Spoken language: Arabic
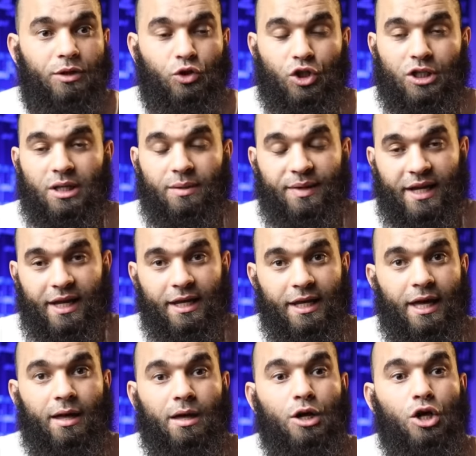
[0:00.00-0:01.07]
تتشد من
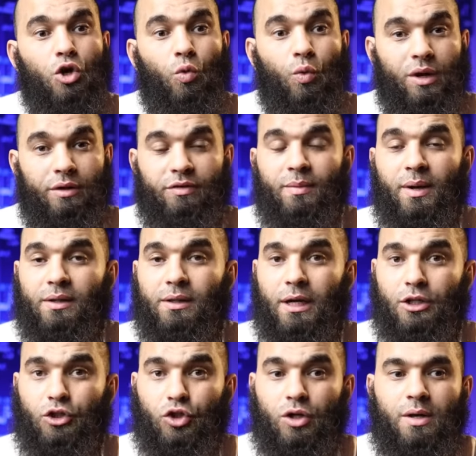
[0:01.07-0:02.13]
عليها وان في بعض
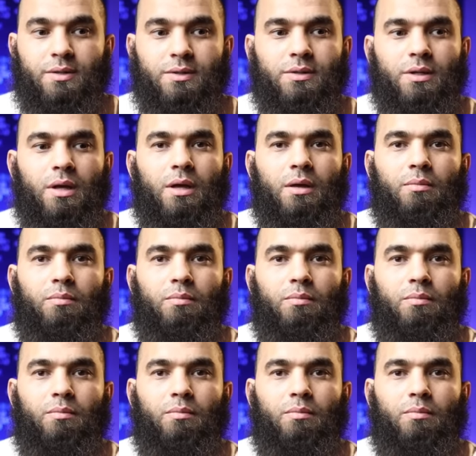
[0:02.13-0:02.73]
الاشخاص